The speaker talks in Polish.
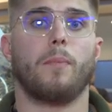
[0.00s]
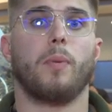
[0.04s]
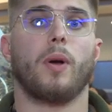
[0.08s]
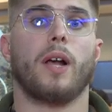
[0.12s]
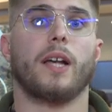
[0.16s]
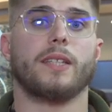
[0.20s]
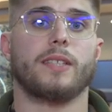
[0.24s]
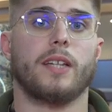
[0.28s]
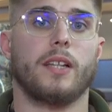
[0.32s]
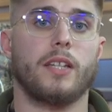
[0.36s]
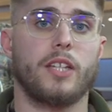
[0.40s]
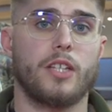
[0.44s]

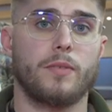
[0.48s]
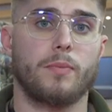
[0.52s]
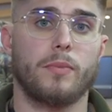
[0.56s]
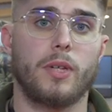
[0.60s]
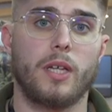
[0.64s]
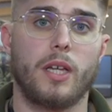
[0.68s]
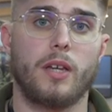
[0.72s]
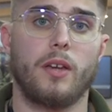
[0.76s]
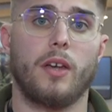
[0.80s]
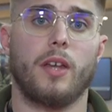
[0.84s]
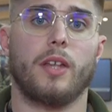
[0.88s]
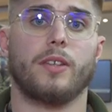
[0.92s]

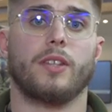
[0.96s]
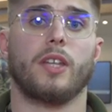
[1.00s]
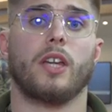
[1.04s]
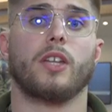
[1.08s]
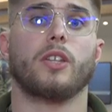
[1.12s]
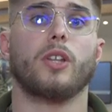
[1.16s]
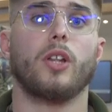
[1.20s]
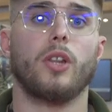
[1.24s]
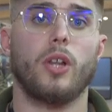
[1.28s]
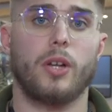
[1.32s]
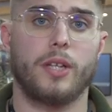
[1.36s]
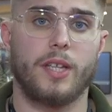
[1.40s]
pokazaliśmy
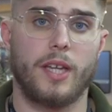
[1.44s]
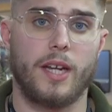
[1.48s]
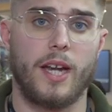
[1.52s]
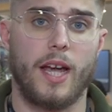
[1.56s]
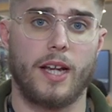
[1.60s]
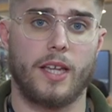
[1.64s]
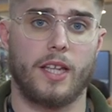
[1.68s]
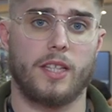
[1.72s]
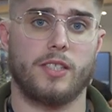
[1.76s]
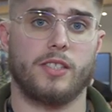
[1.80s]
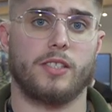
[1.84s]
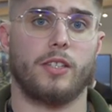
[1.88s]
technologię
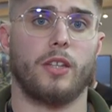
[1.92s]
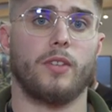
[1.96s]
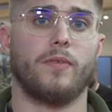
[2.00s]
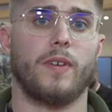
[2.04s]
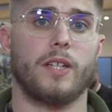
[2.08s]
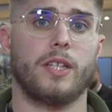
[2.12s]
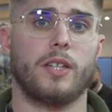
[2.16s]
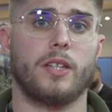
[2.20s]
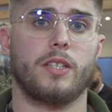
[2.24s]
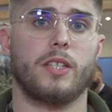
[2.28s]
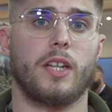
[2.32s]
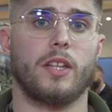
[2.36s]
rakiet
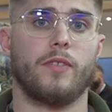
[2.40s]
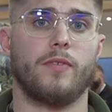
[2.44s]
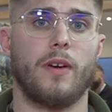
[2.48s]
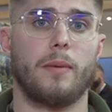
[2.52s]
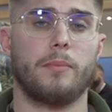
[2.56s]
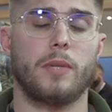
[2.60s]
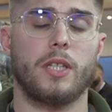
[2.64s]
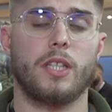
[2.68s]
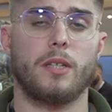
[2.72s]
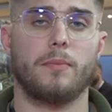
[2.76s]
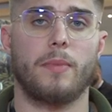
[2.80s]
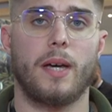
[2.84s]
122
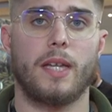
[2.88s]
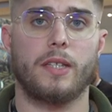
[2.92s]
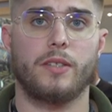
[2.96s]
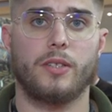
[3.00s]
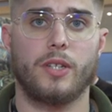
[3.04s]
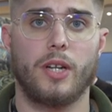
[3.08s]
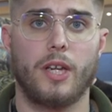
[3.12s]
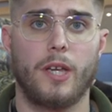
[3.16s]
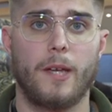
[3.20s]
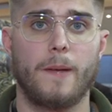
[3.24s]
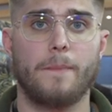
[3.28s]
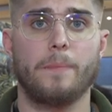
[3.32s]
mm,
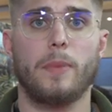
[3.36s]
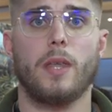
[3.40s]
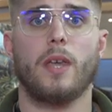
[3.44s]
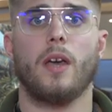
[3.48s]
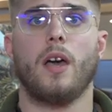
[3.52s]
e,